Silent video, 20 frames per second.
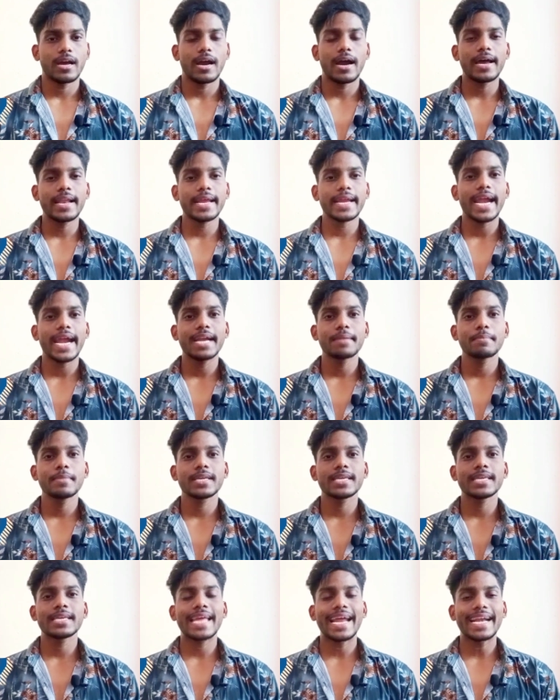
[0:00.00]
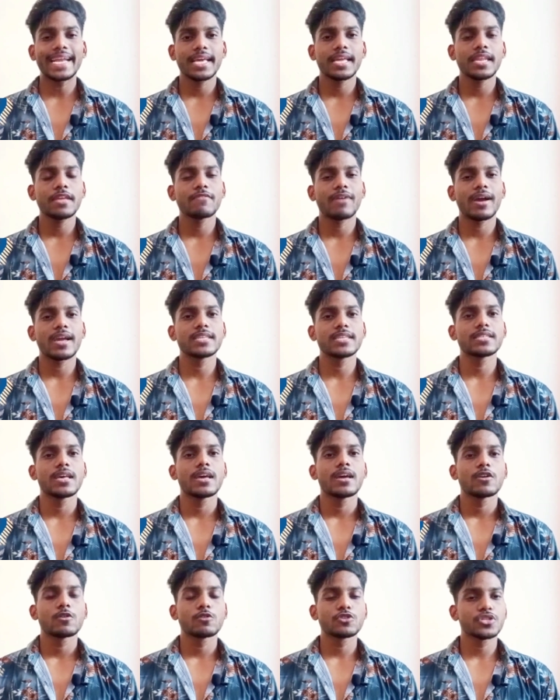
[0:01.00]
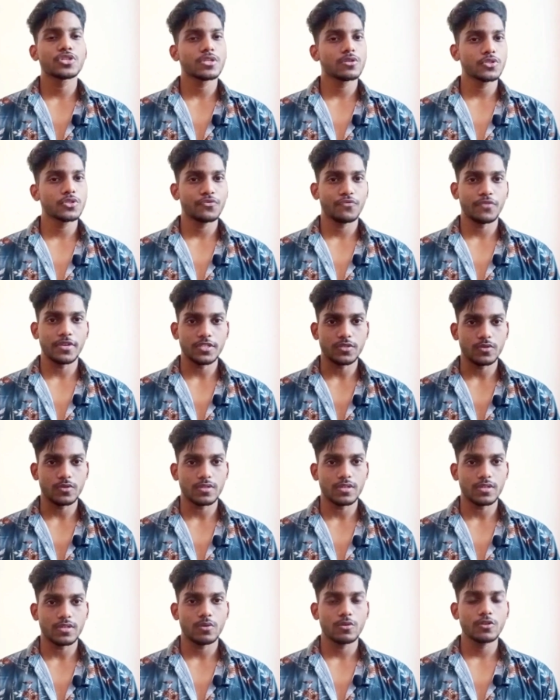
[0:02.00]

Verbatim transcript: हर अकेडमी की कैटेगरी वाइज कुछ ना कुछ फीस होती है